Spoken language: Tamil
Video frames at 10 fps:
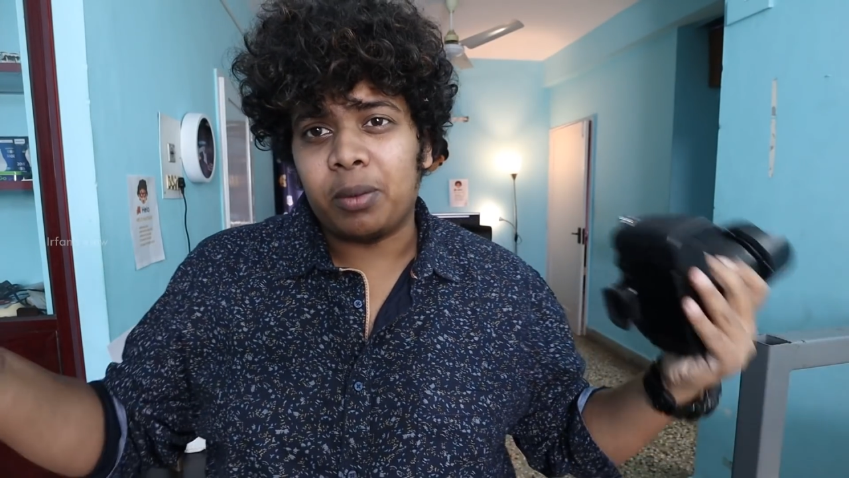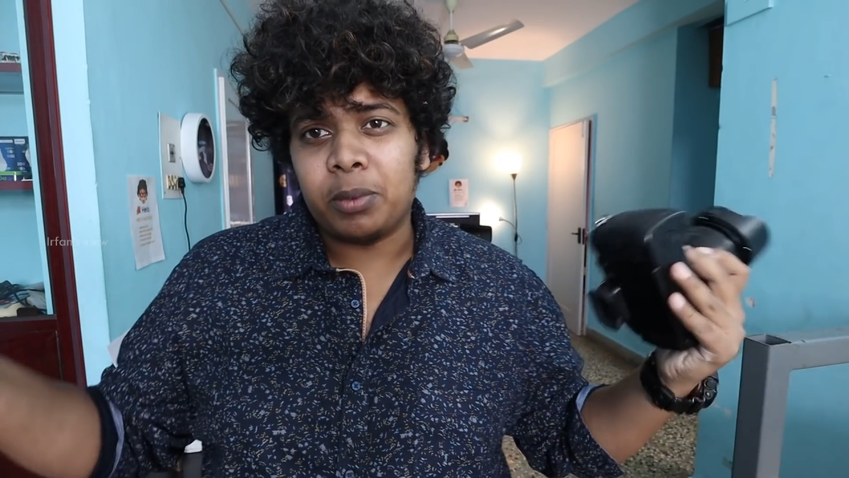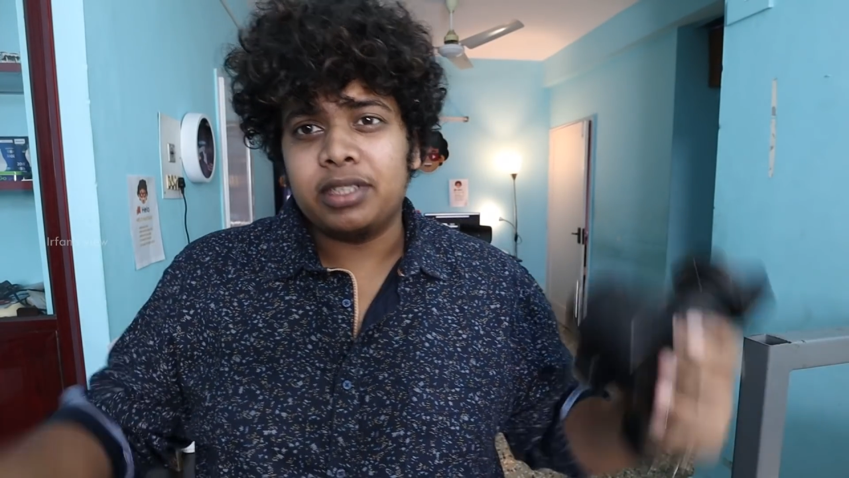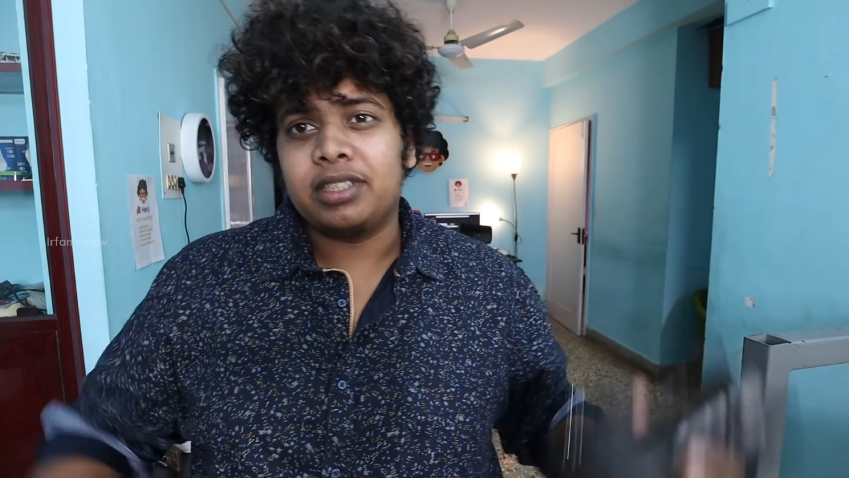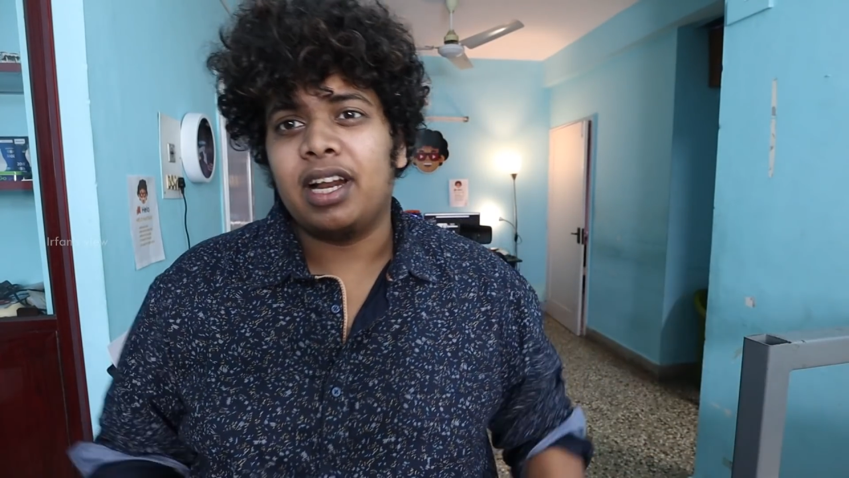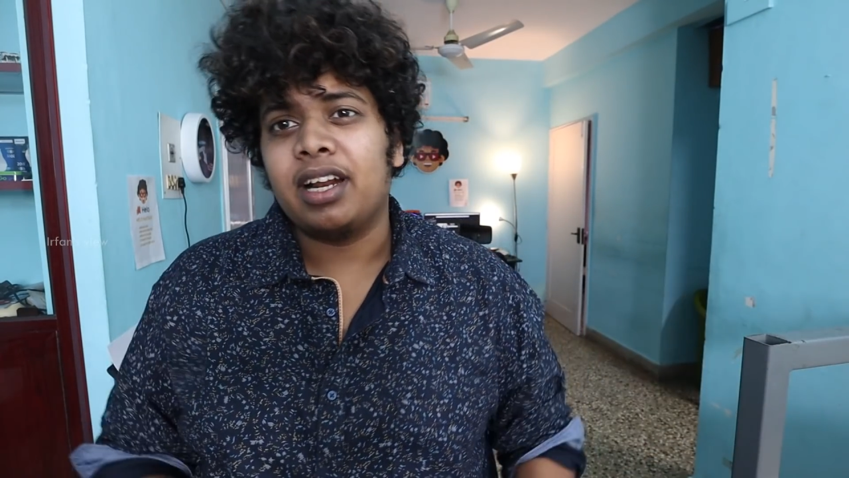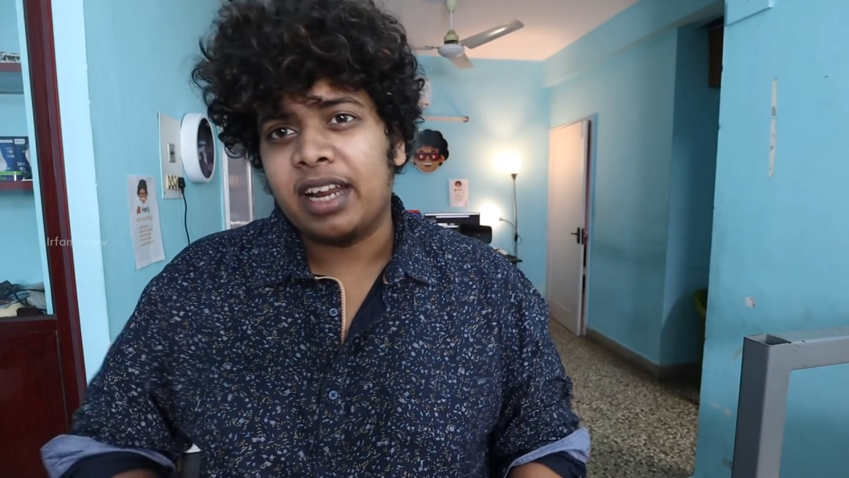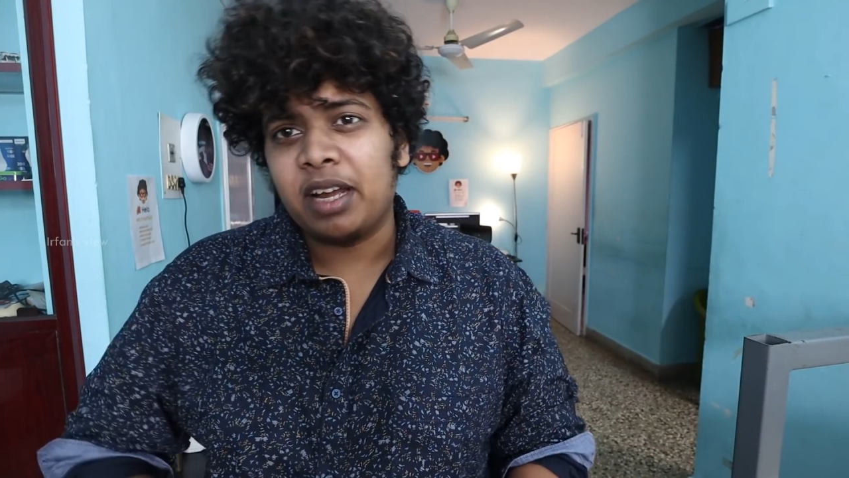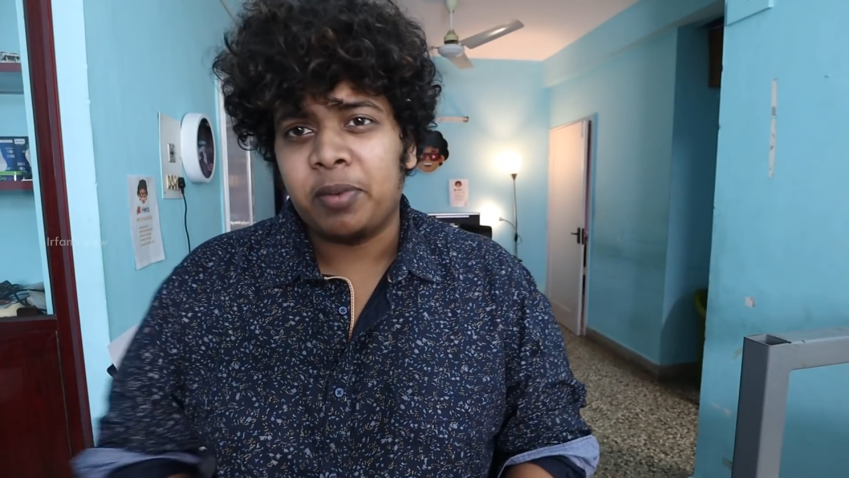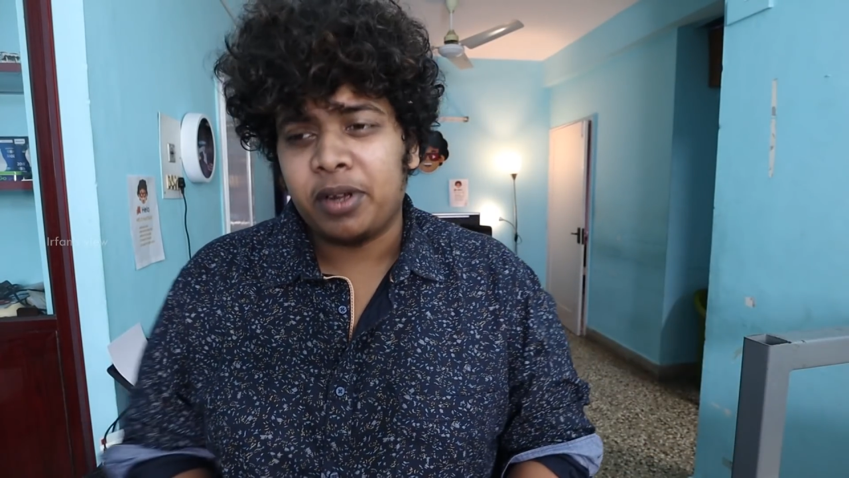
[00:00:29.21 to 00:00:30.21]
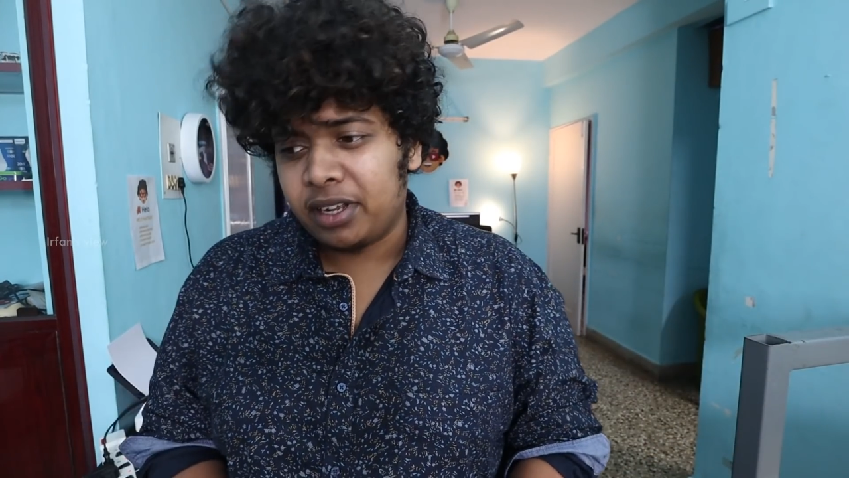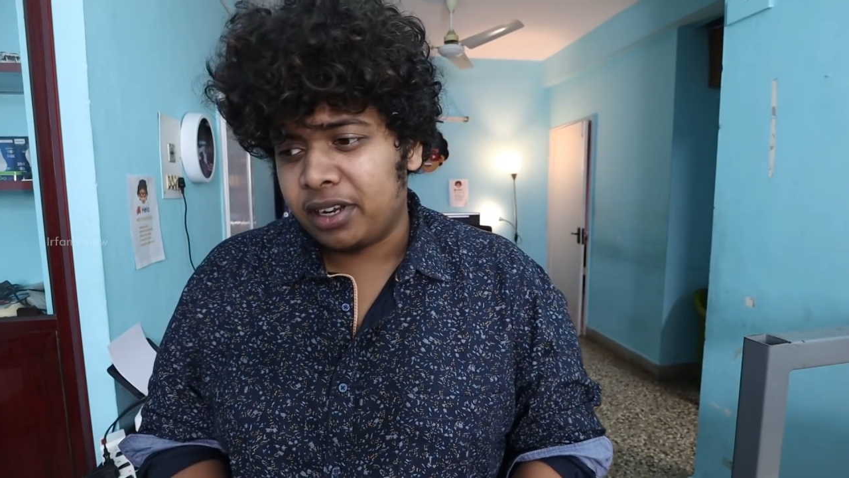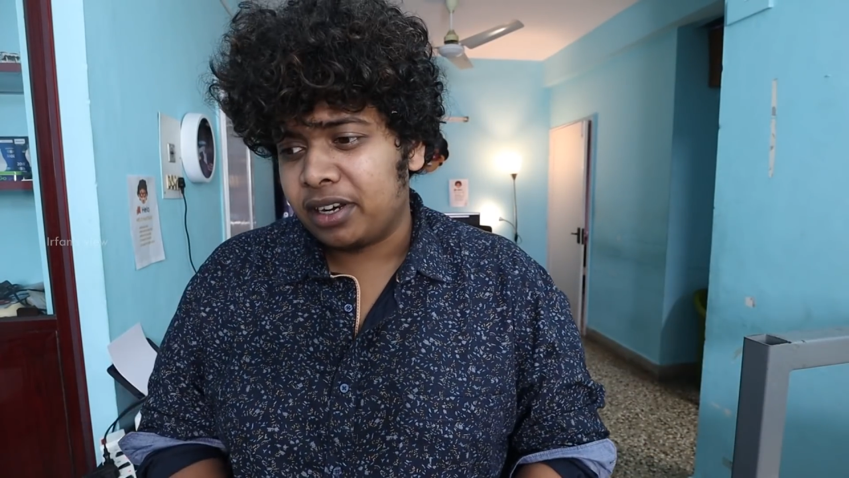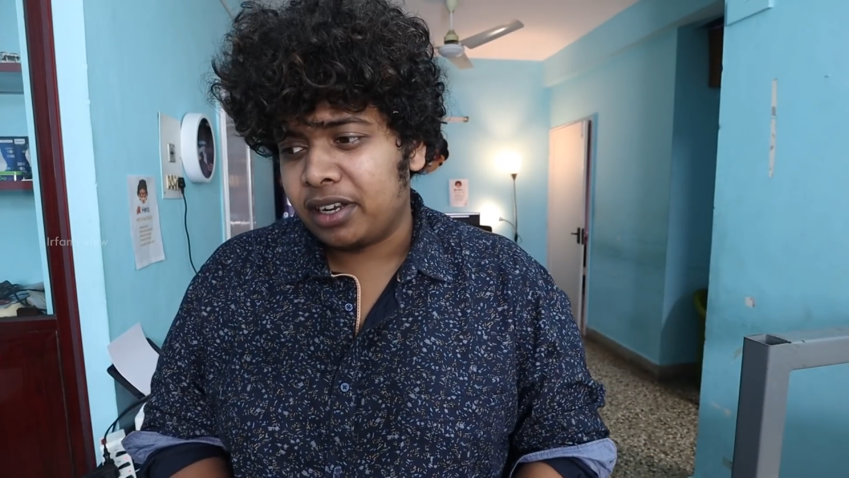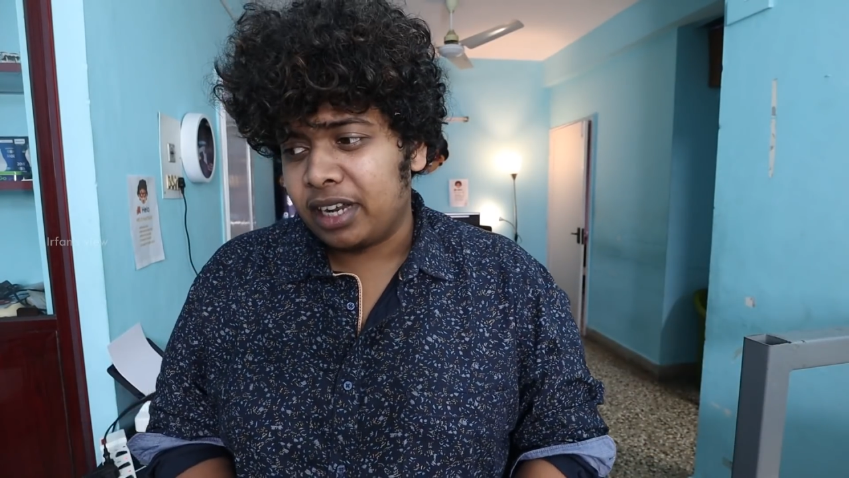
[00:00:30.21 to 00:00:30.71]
கமெண்ட்ஸில் நிறைய பேர்